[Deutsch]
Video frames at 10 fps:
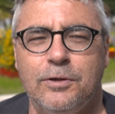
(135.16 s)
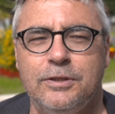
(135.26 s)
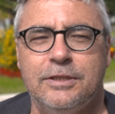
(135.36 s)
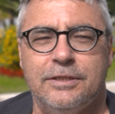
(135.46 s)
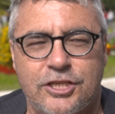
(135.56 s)

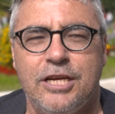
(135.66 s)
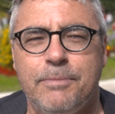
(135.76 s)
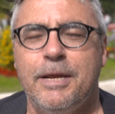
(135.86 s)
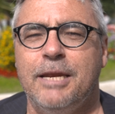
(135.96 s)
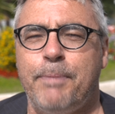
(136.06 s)
und
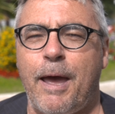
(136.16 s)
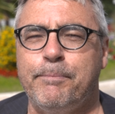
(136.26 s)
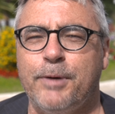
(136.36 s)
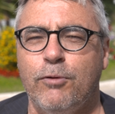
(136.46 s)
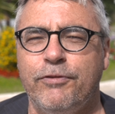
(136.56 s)
schienen mir die per
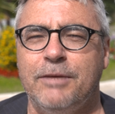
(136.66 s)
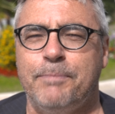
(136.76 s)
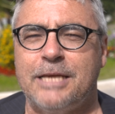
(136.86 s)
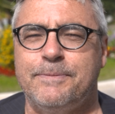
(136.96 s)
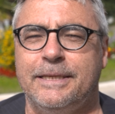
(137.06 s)

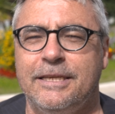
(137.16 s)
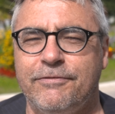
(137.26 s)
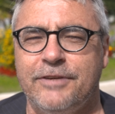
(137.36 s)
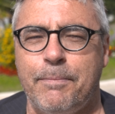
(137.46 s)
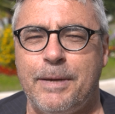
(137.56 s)
beruflichen
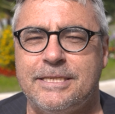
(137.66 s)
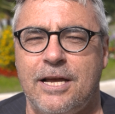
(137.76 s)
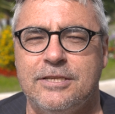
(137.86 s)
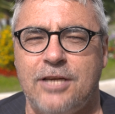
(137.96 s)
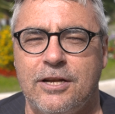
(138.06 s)
Perspektiven hier besser als